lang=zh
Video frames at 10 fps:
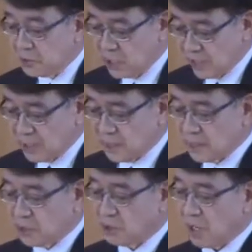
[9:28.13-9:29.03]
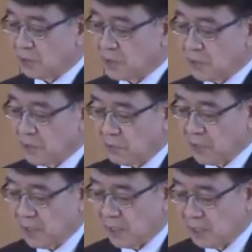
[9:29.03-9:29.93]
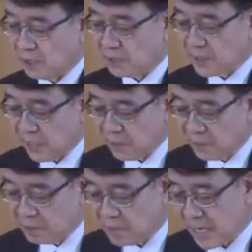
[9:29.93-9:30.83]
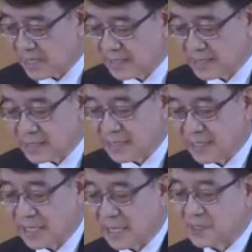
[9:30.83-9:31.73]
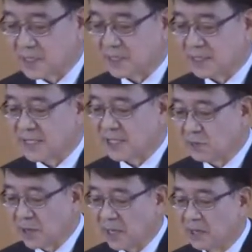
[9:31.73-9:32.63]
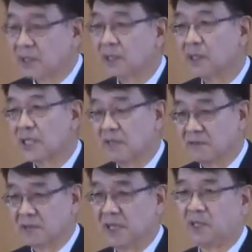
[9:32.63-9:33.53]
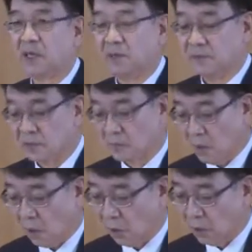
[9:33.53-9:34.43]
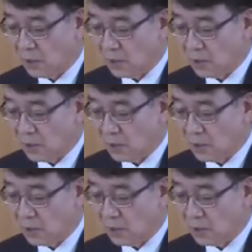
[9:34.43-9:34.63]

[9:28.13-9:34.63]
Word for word: 根据《创世纪第三章，人的死是堕落的直接影响。